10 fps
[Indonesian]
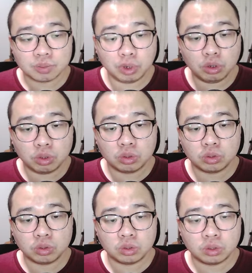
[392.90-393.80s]

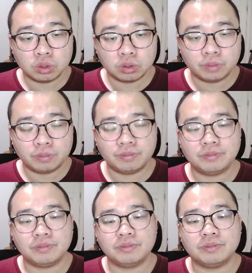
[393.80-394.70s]

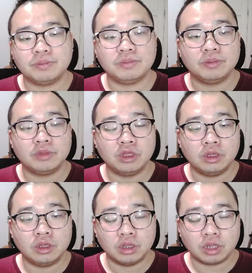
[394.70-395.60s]
10.
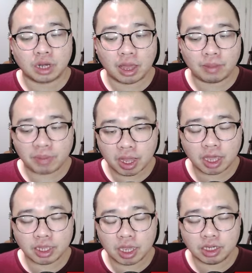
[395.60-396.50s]

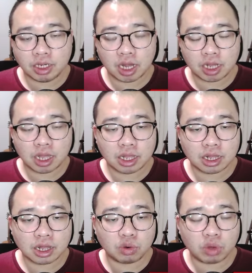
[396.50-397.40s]
Kenapa ya ini naga
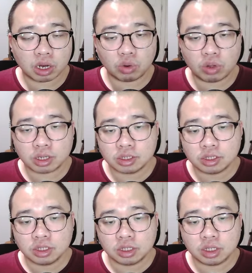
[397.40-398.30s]
kagak keluar-keluar?
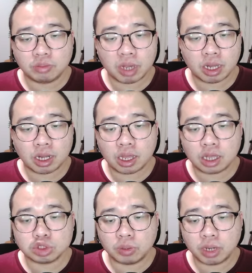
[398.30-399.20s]

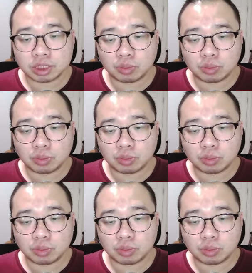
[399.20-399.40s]
Gimana coba